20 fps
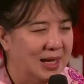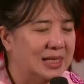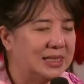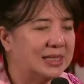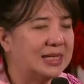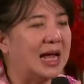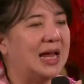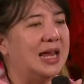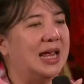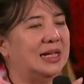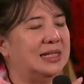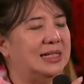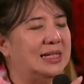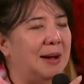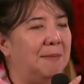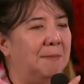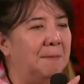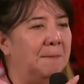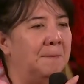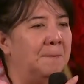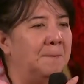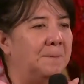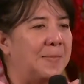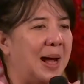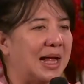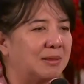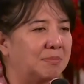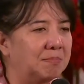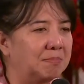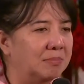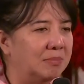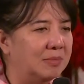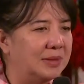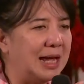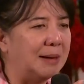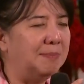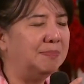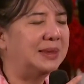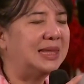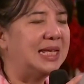Saya jam 4,
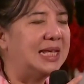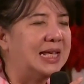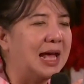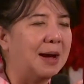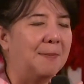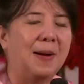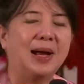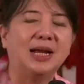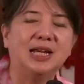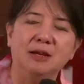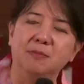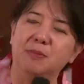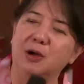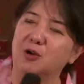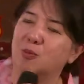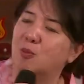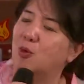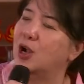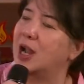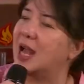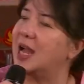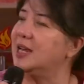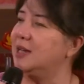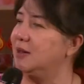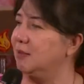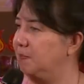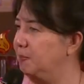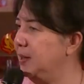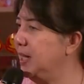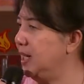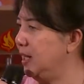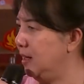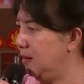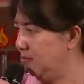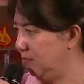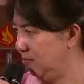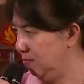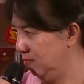jam 3 pagi baru mulai bikin